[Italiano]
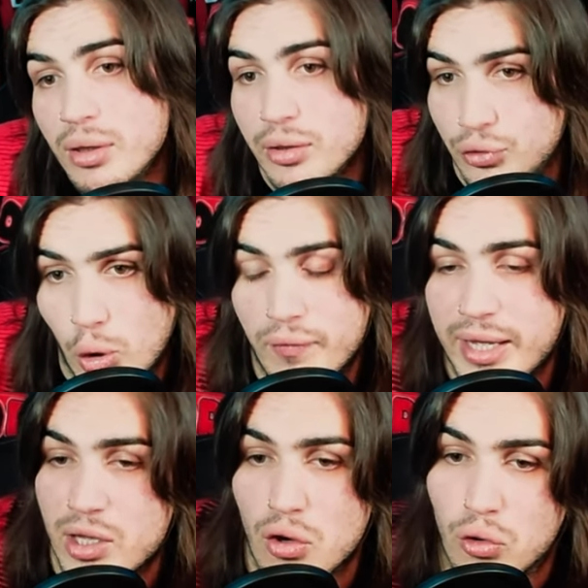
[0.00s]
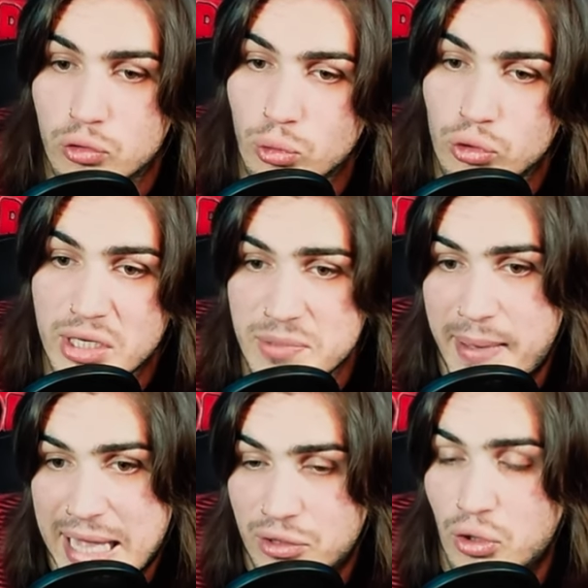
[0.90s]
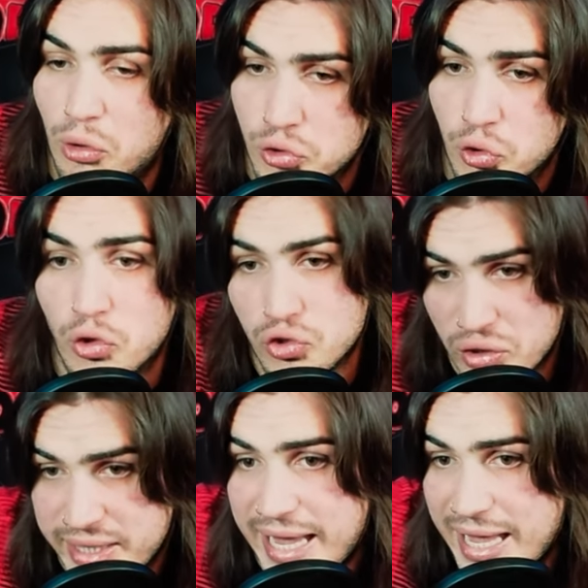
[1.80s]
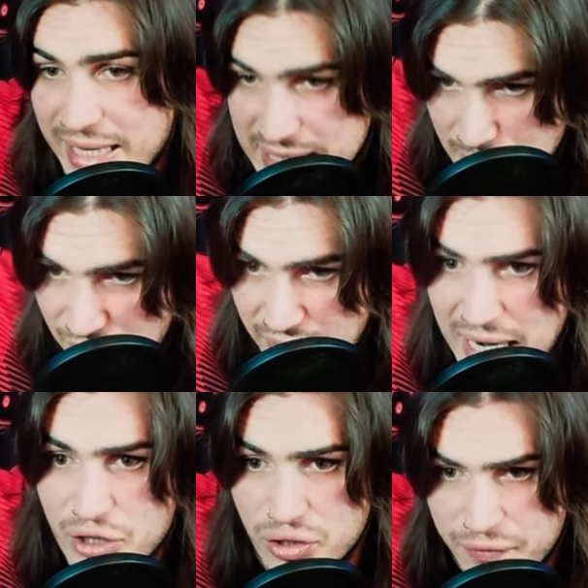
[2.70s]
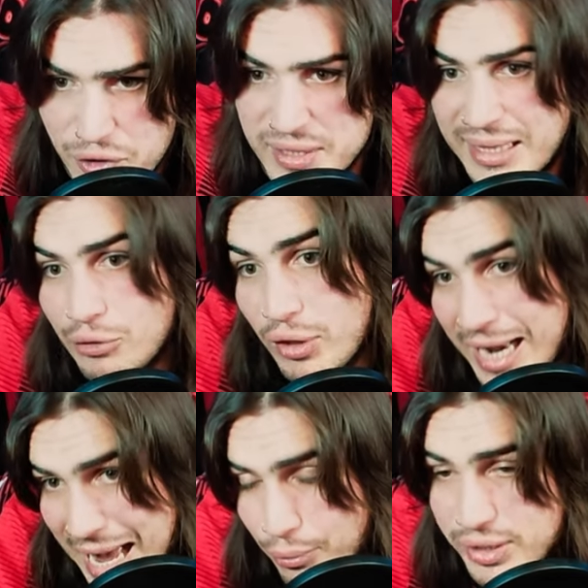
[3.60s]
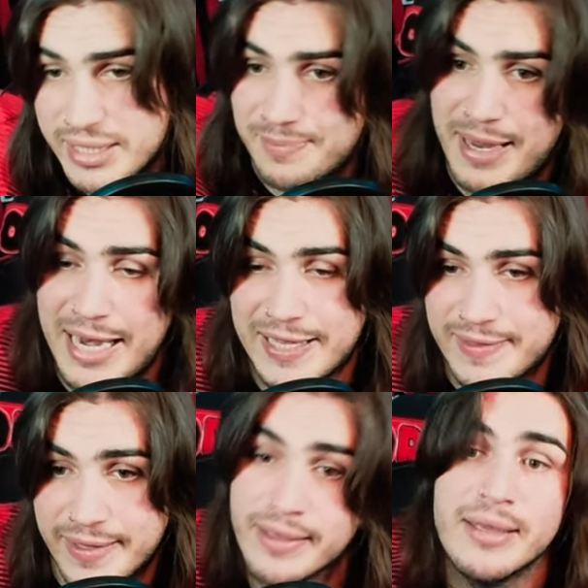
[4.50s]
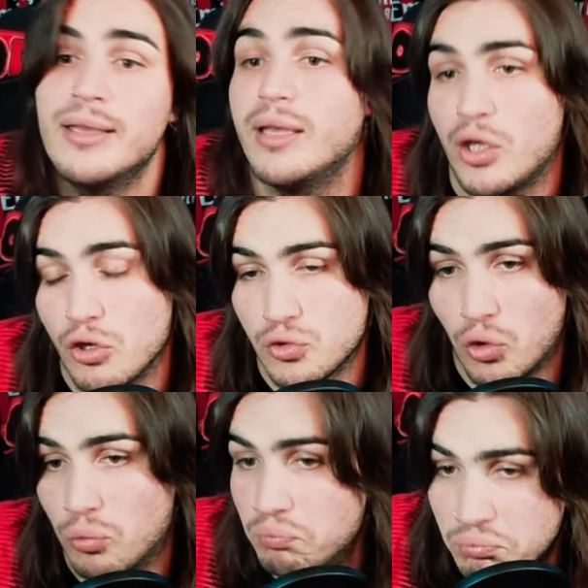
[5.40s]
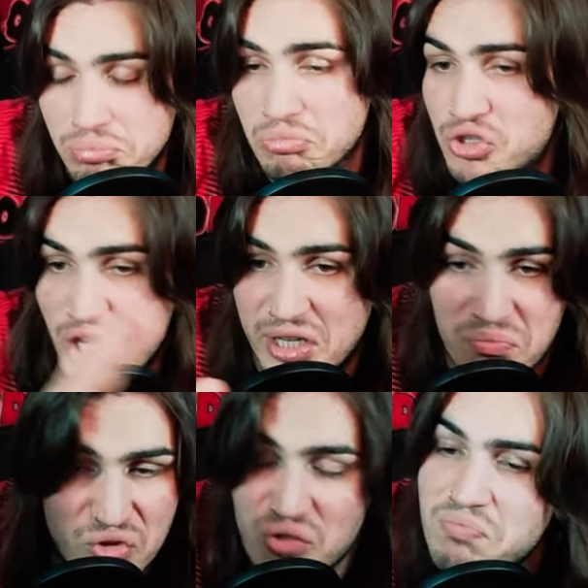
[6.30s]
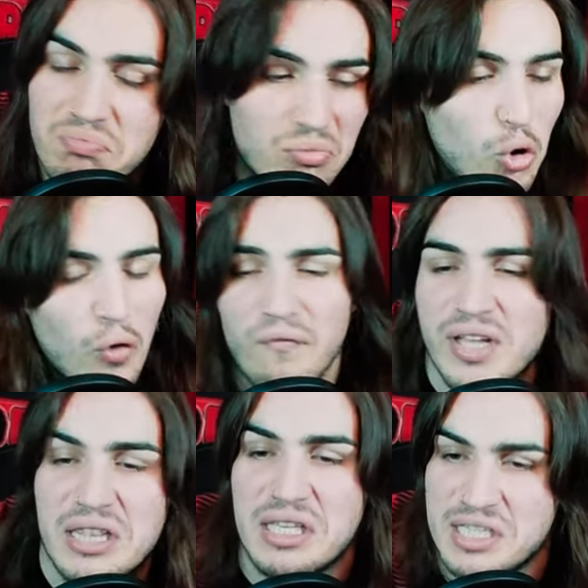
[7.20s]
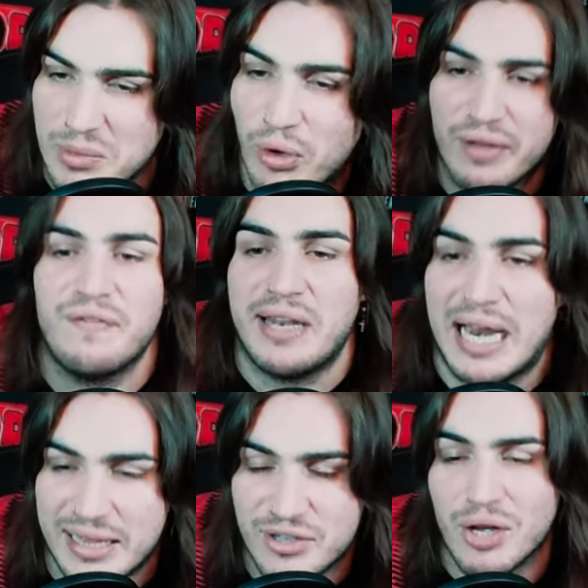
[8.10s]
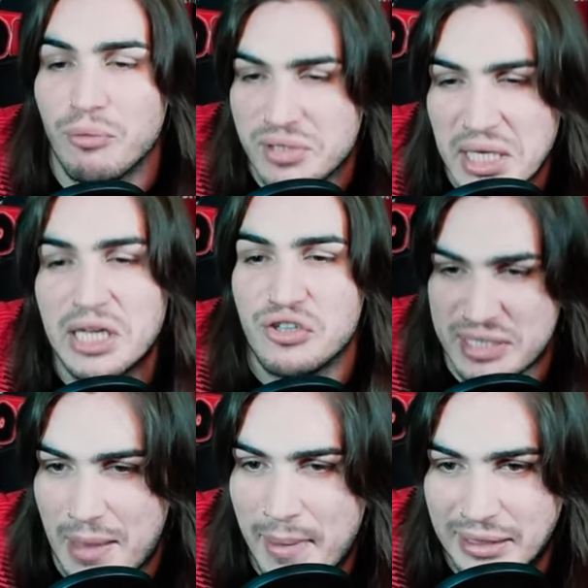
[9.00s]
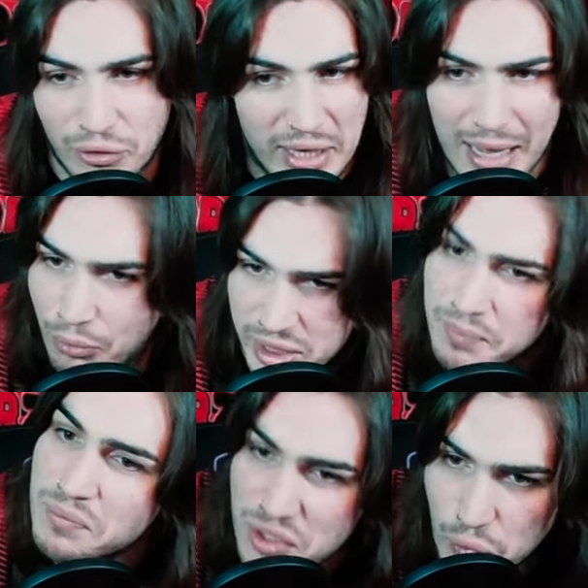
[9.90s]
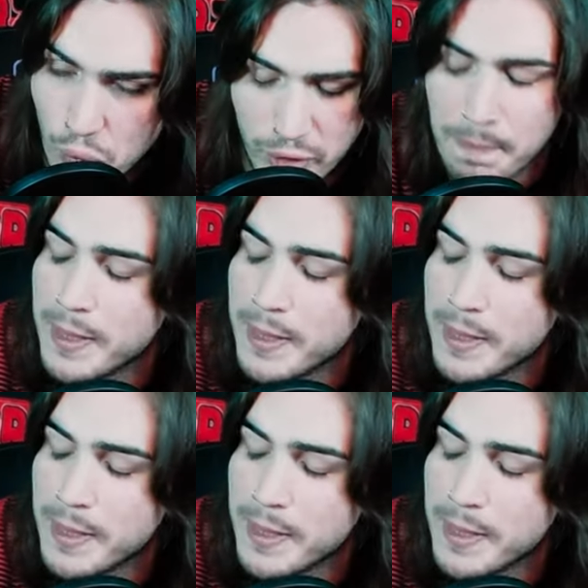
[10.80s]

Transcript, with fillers: Dove io con tutto rispetto l'anno scorso se in semifinale ci fosse andato il Napoli di Spalletti, io sono cer- convintissimo che in finale di Champions League ci sarebbe andato il Napoli, sicuro.